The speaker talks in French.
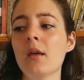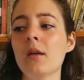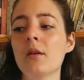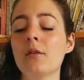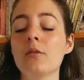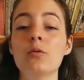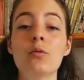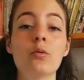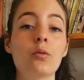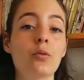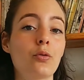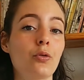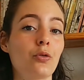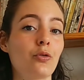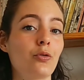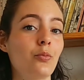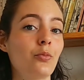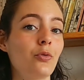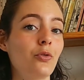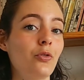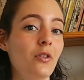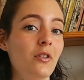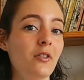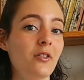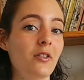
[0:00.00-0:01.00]
Donc je me
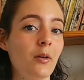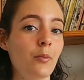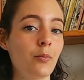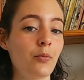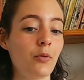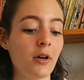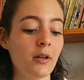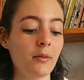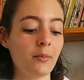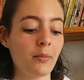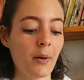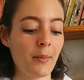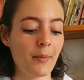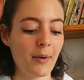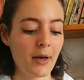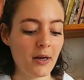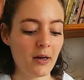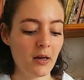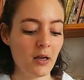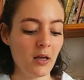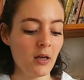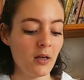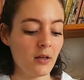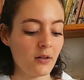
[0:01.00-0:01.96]
suis dit que ça pourrait être pas mal.